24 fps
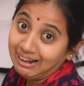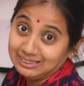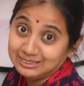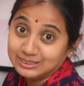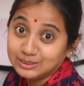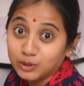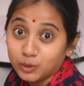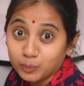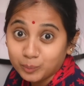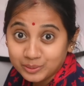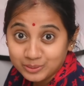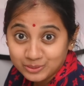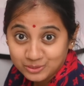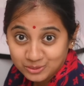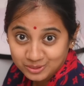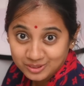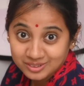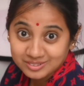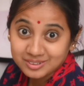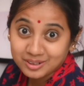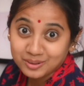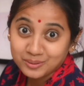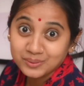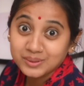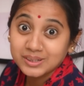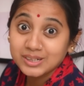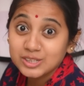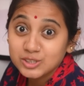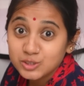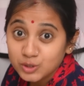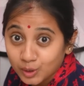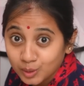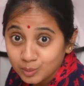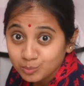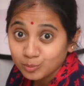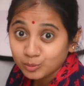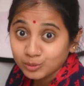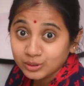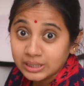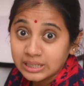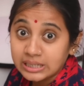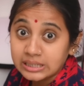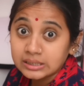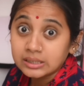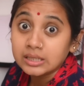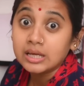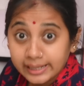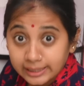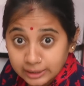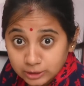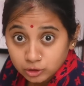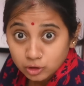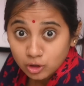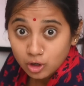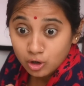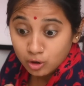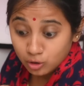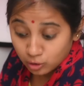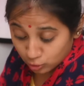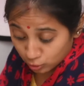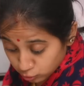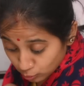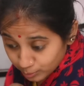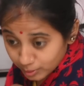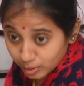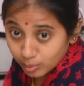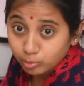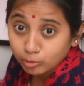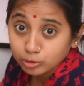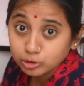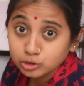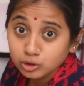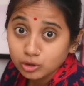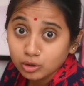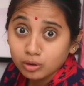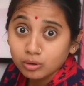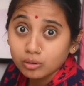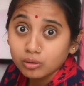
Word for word: আজ রবীন্দ্রনাথ ঠাকুরের জন্মদিন এসো তুমি বসো